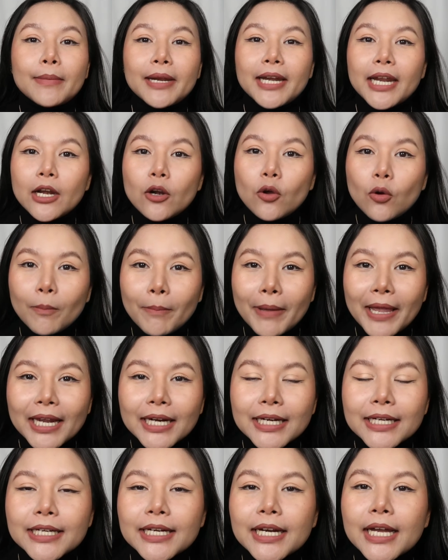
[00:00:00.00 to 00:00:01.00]
บไม่ได้ลงแป้ง
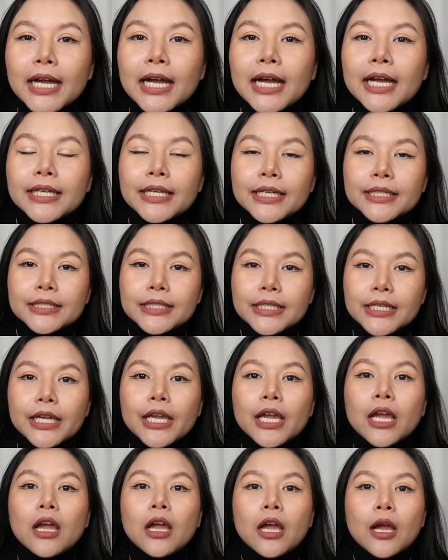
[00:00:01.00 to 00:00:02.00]
เลยนะคะ อย่างที่
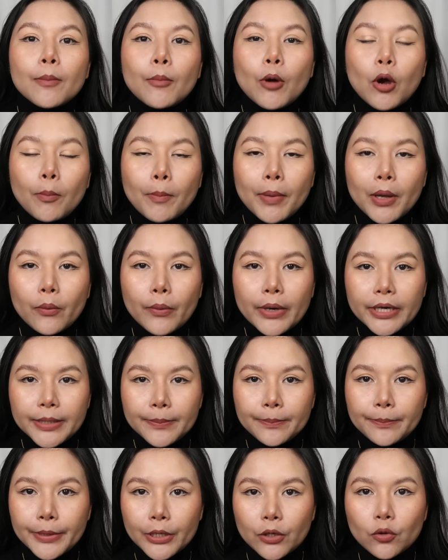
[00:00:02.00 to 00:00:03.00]
บอกไปว่า
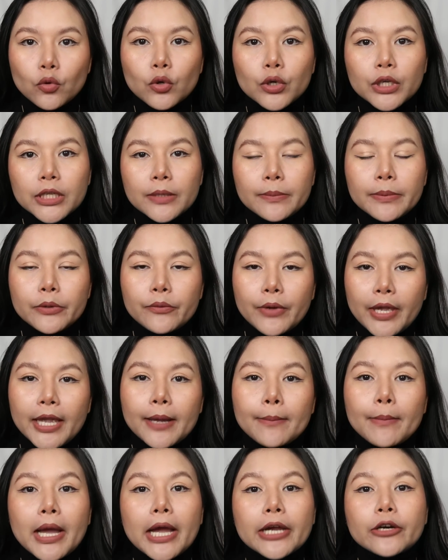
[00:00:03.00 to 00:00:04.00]
ดิบเป็นคนที่ผิวแห้
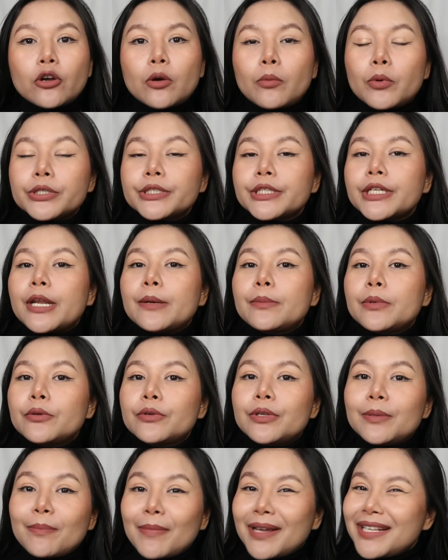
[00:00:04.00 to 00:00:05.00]
งมากเนาะเพราะฉะนั้นผิว
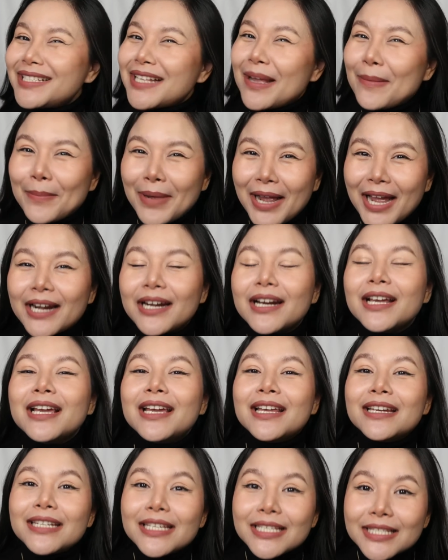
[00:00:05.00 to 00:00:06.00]
ดิบไม่สามารถ
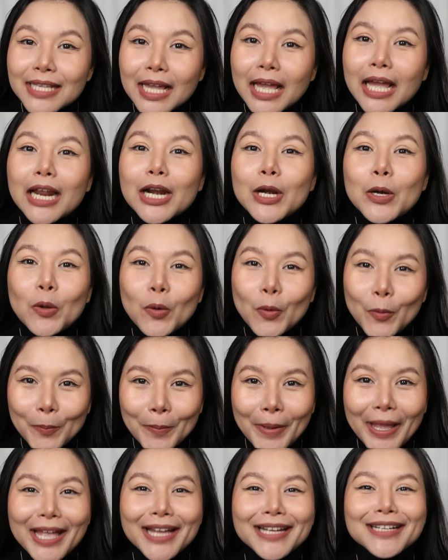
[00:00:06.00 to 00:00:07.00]
ที่จะลง
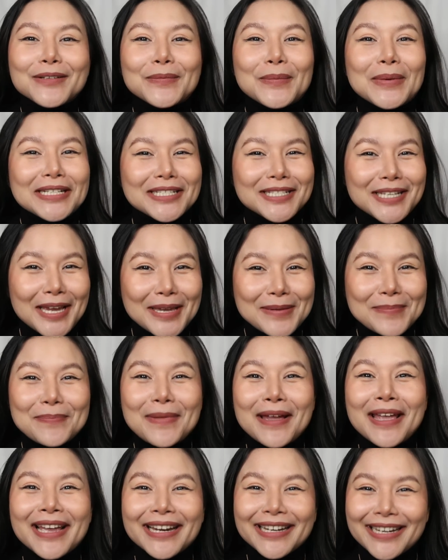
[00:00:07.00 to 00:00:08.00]
แป้งหรือว่าใช้
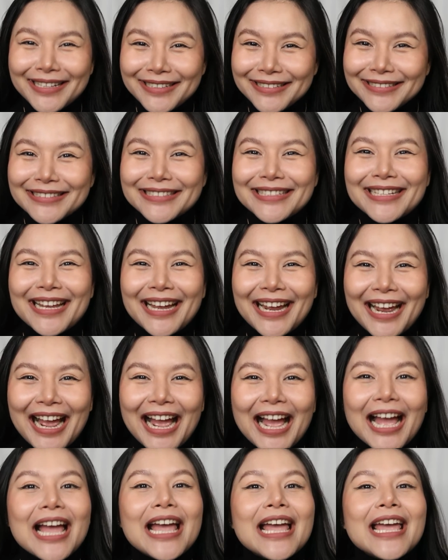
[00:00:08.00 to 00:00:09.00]
แป้งได้เลยนะคะ